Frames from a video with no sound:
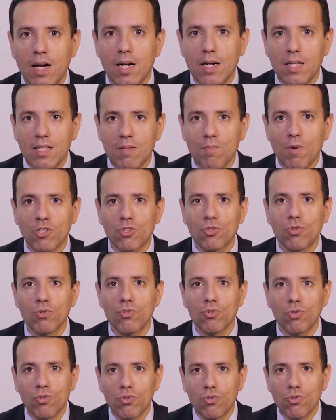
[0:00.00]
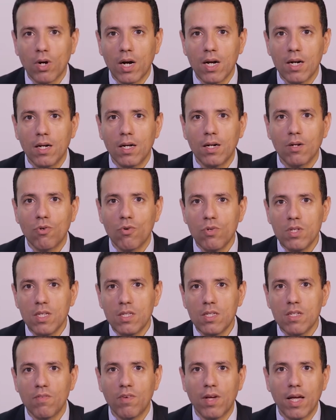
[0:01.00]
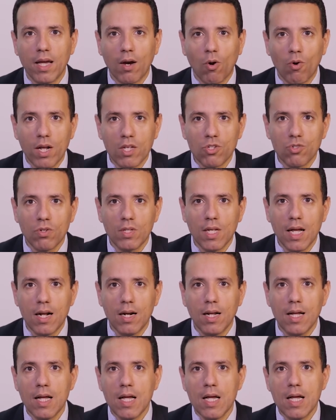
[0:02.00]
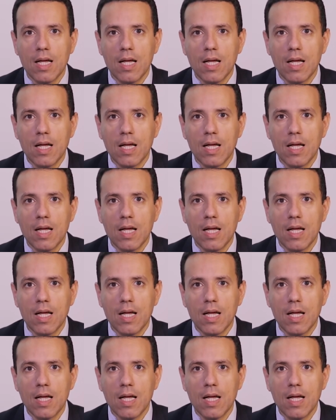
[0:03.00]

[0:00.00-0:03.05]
Les dimensions structurelles, cognitives et relationnelles